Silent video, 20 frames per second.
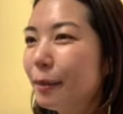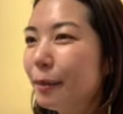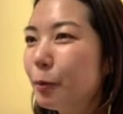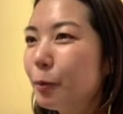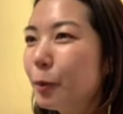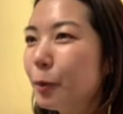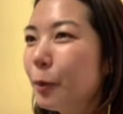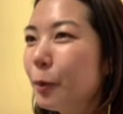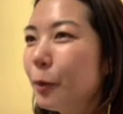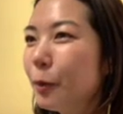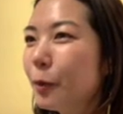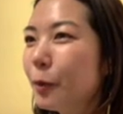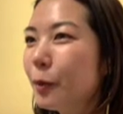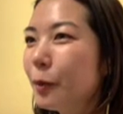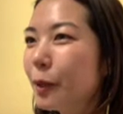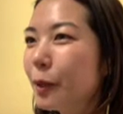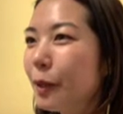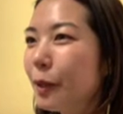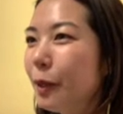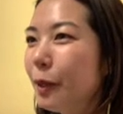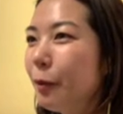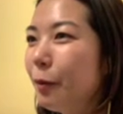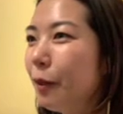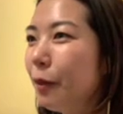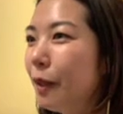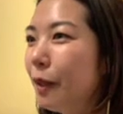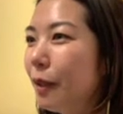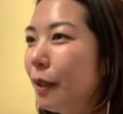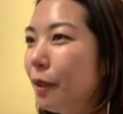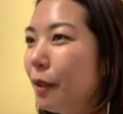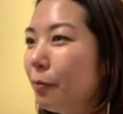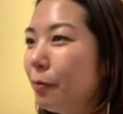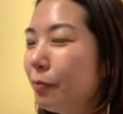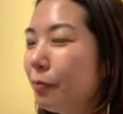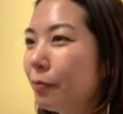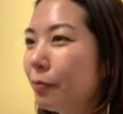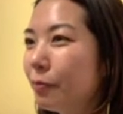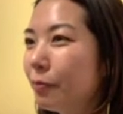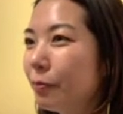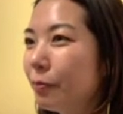ブロック系は
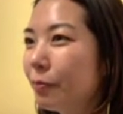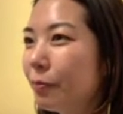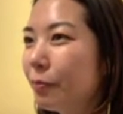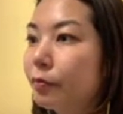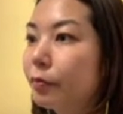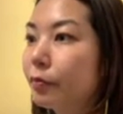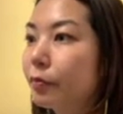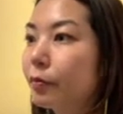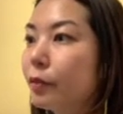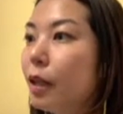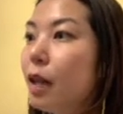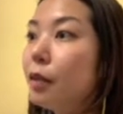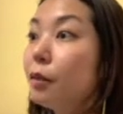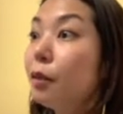あ